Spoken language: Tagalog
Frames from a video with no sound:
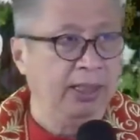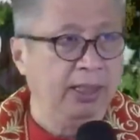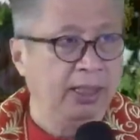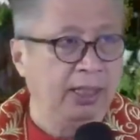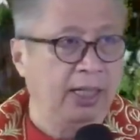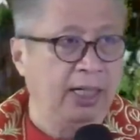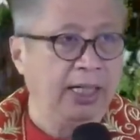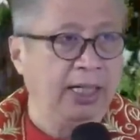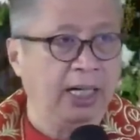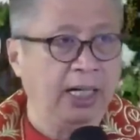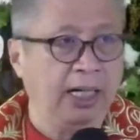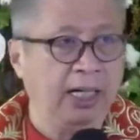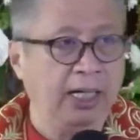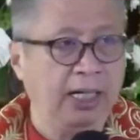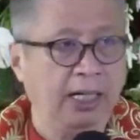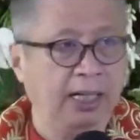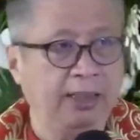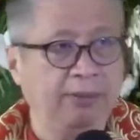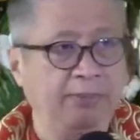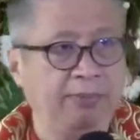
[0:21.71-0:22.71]
kaya
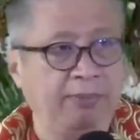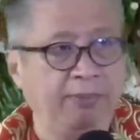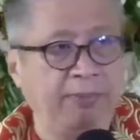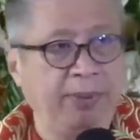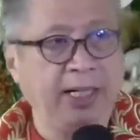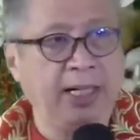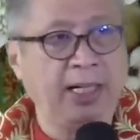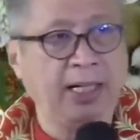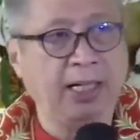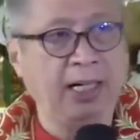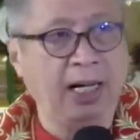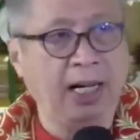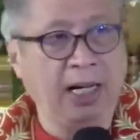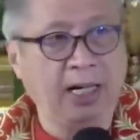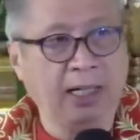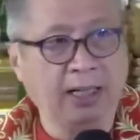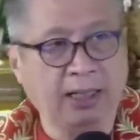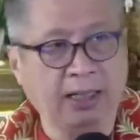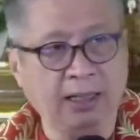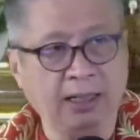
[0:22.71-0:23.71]
lang
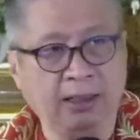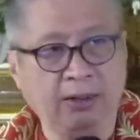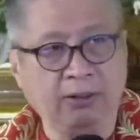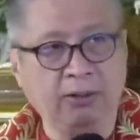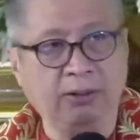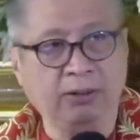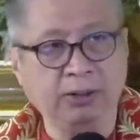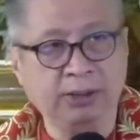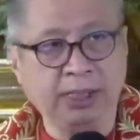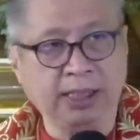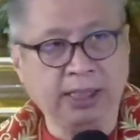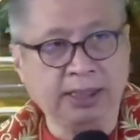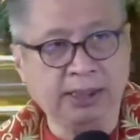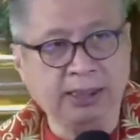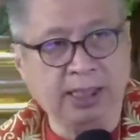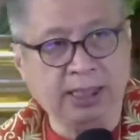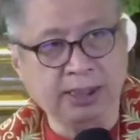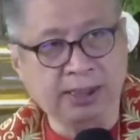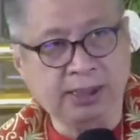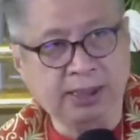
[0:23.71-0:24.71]
pinag-aral ako sa
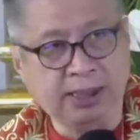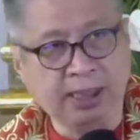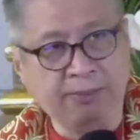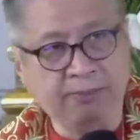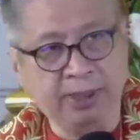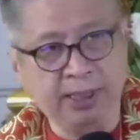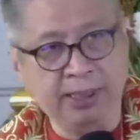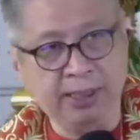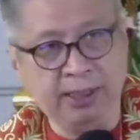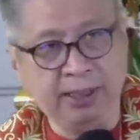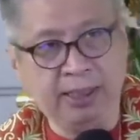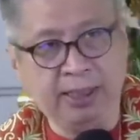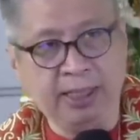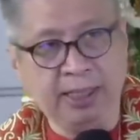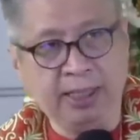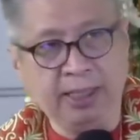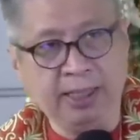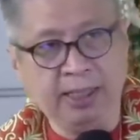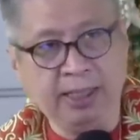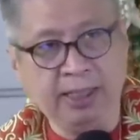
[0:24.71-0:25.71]
isang
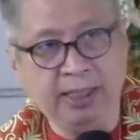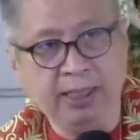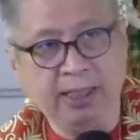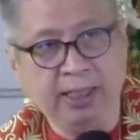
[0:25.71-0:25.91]
Seventh-day